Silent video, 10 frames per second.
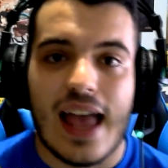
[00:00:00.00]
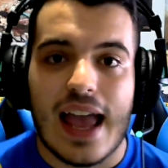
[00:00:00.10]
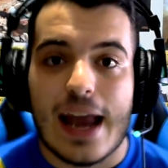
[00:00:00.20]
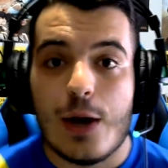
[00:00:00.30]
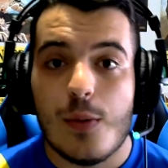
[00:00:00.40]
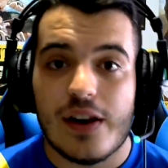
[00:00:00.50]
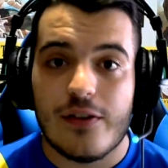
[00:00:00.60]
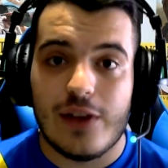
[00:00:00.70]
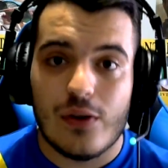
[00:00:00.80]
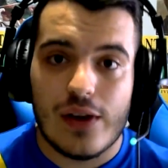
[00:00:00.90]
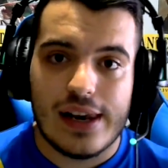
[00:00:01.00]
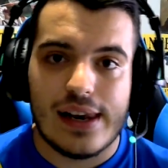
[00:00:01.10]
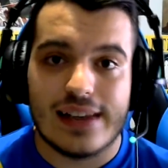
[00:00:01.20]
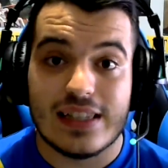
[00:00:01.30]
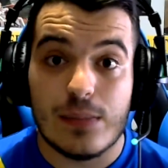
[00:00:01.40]
No me refiero a
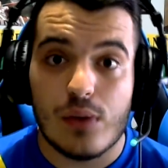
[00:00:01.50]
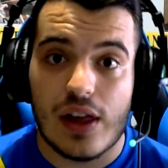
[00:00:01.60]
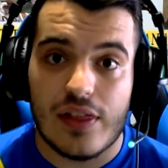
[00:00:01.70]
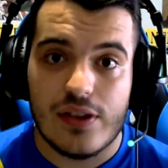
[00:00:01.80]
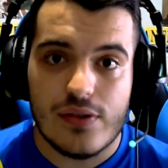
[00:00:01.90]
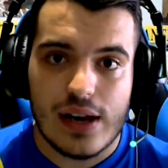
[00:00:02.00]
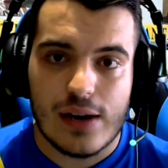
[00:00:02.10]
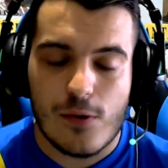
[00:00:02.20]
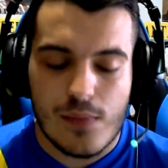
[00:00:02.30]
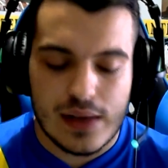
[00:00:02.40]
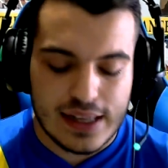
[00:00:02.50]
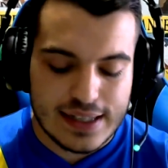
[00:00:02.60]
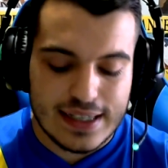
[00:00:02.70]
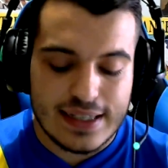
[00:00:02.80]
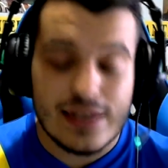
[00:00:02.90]
la estipulación, al combate en
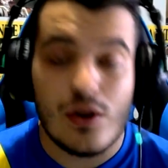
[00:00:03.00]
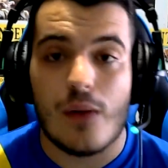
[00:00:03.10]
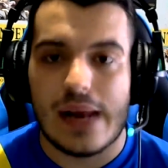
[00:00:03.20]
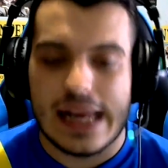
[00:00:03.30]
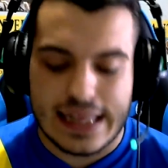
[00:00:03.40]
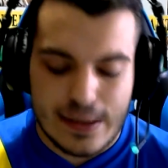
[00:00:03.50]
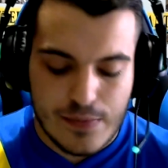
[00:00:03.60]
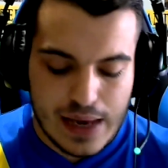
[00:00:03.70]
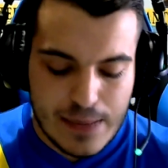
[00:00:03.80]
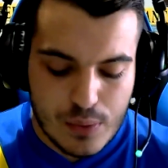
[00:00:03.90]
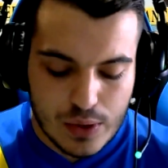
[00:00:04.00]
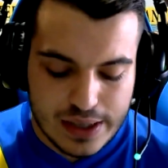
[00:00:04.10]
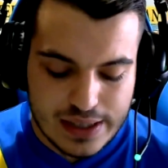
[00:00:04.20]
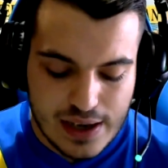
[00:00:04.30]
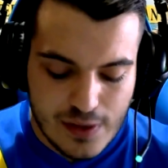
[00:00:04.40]
sí, sino al maletín, ¿vale? ¿Por
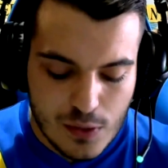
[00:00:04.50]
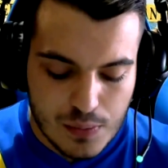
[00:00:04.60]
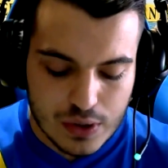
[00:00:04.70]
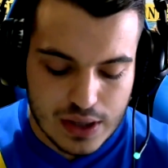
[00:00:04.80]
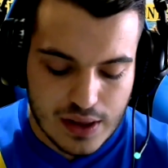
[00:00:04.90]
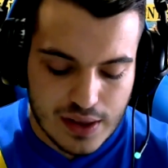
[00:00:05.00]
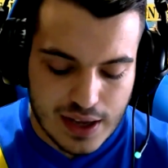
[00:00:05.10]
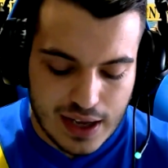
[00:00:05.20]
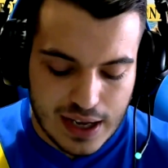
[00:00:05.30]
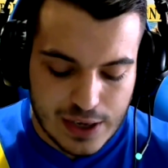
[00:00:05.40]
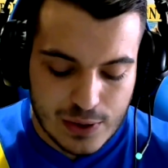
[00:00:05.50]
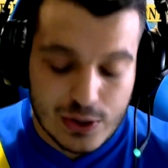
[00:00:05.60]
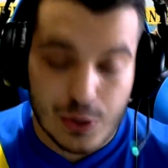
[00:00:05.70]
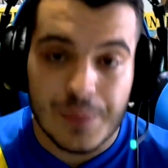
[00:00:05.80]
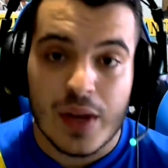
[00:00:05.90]
qué se le ha dado importancia a
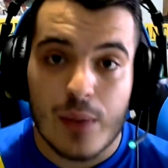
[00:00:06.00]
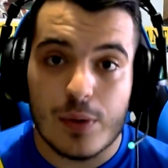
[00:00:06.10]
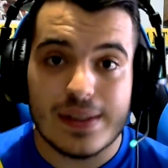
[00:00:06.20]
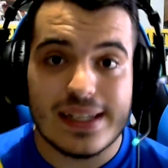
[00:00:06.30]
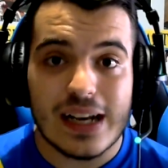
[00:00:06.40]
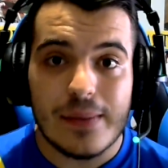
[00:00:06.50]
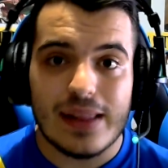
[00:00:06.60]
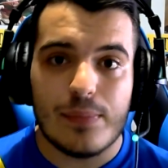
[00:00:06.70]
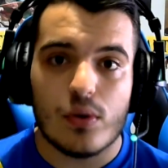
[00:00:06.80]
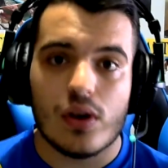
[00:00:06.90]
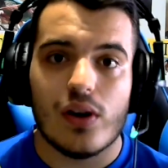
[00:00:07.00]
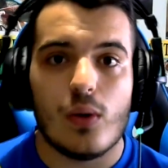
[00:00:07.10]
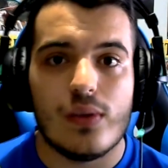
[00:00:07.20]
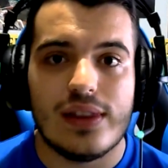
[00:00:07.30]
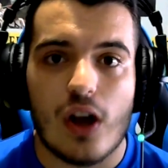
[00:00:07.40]
Rolso? Pues básicamente porque ahora
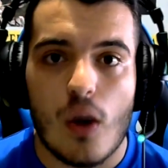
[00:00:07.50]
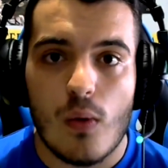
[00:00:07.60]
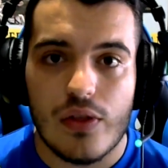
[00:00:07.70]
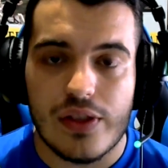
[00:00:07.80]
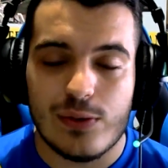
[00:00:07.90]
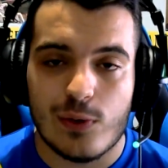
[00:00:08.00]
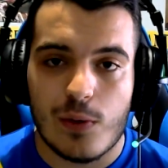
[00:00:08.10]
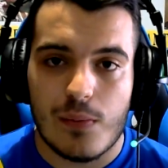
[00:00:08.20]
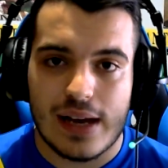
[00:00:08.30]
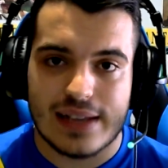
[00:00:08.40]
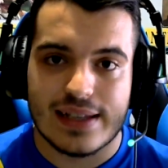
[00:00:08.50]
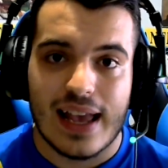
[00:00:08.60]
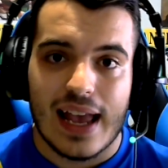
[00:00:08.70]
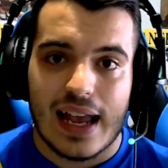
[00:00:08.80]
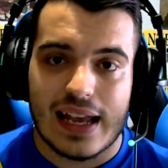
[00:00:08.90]
cuenta con un cinturón más,
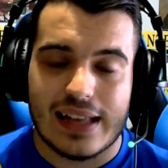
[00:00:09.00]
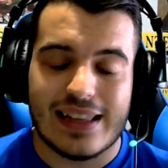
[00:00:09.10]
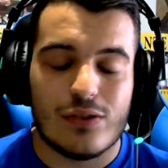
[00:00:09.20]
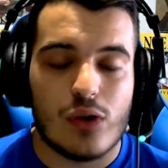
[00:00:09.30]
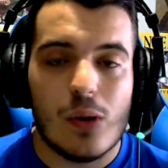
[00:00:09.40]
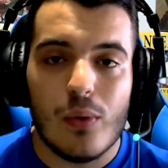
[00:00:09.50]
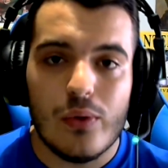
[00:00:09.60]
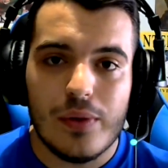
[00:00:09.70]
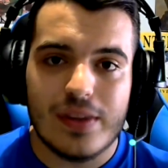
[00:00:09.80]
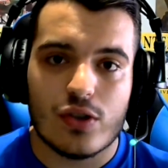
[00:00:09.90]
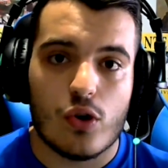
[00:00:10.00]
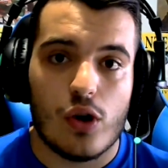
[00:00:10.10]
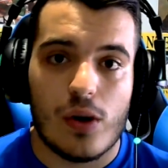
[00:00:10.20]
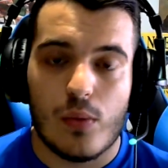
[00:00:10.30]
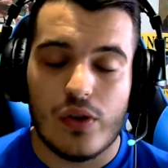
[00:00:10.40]
eh, tanto en el modo universo
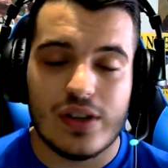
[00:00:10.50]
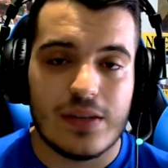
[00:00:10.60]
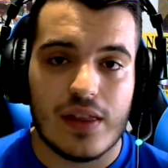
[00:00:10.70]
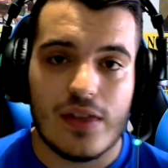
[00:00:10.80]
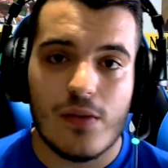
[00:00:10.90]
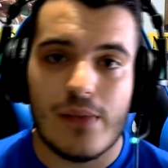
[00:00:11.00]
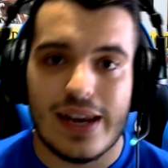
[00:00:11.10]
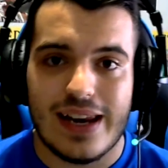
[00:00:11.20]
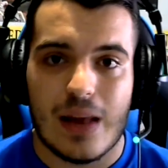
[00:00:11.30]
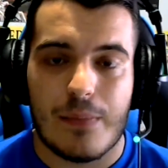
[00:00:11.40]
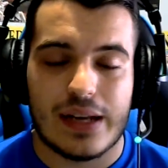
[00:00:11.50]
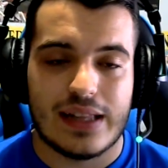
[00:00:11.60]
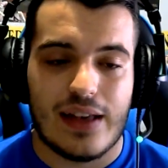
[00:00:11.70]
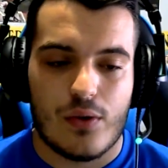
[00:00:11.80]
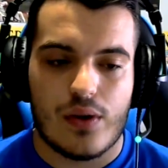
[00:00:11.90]
como en el modo exhibición, ¿vale? En el
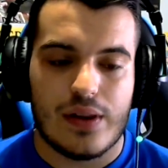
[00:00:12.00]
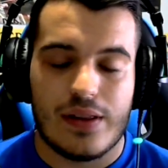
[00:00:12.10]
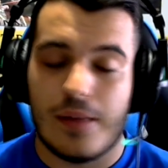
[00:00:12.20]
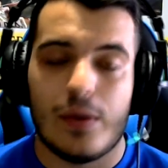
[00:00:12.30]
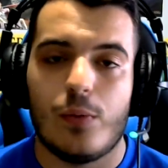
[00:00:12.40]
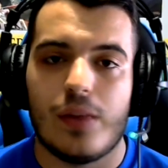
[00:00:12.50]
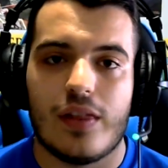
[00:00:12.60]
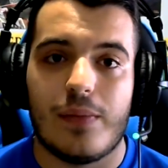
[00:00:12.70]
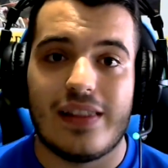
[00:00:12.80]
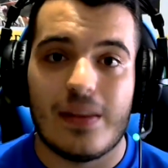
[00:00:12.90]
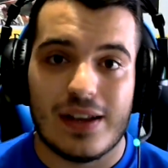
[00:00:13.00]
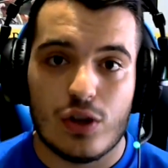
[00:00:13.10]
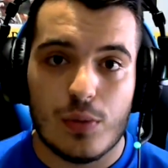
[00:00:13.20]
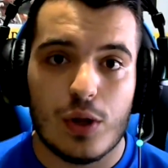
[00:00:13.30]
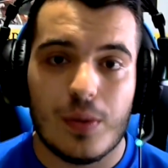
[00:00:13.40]
apartado del menú principal de My
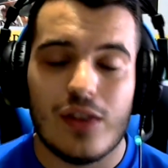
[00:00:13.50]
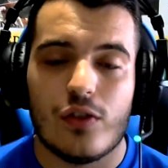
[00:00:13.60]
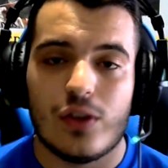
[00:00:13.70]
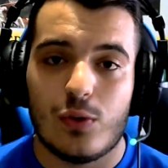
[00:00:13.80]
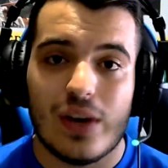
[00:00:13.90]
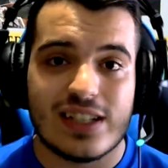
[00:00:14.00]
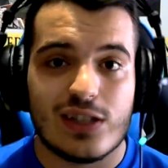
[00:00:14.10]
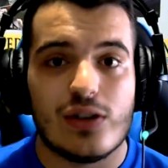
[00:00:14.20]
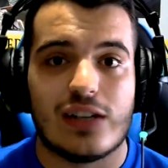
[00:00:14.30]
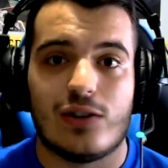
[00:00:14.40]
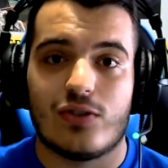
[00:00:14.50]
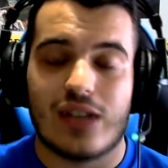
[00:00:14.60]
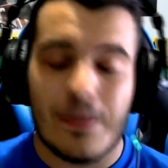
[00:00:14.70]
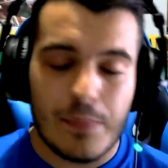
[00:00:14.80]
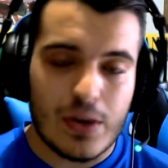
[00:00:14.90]
donde tú gestionas los
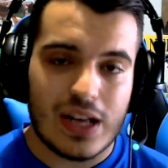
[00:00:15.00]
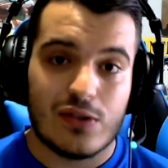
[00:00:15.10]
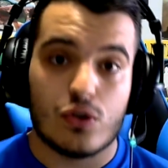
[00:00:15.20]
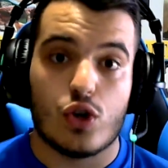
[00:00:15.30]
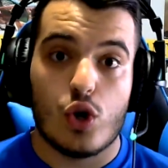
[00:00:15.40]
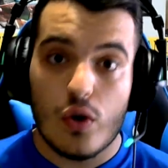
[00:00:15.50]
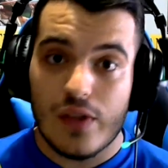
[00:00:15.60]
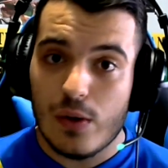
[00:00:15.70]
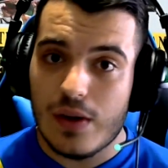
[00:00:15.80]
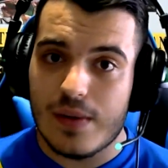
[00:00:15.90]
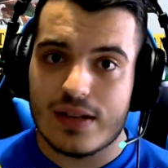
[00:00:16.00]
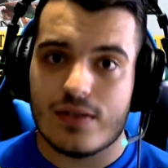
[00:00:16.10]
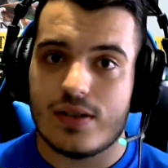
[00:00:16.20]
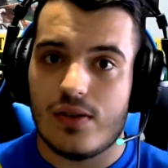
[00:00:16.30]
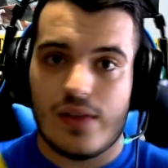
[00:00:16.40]
campeonatos, no del
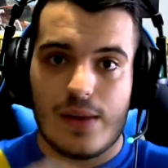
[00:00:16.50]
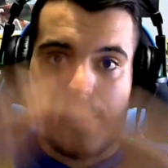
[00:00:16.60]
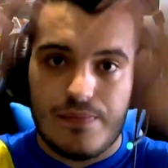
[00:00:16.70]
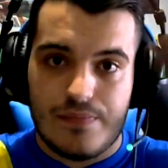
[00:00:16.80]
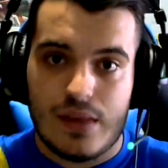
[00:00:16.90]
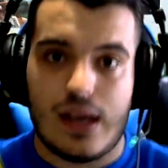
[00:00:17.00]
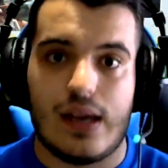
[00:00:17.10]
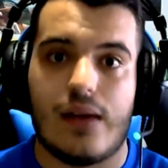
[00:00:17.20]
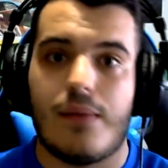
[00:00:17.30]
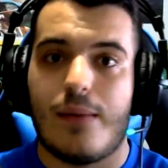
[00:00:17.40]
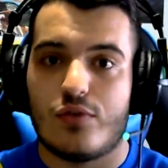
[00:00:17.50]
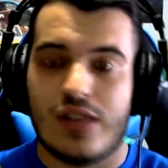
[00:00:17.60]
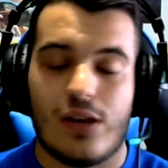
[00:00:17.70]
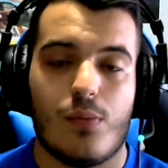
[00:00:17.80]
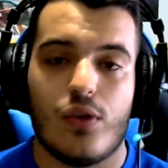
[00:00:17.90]
universo, sino del... vamos,
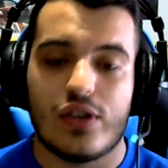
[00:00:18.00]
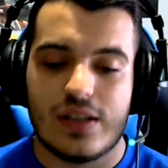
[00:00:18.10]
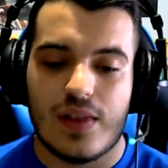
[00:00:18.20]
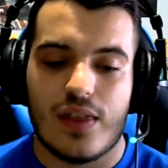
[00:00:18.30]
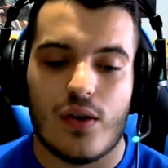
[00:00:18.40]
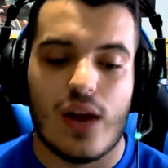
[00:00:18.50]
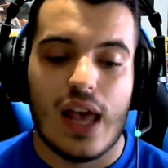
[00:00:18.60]
del modo exhibición.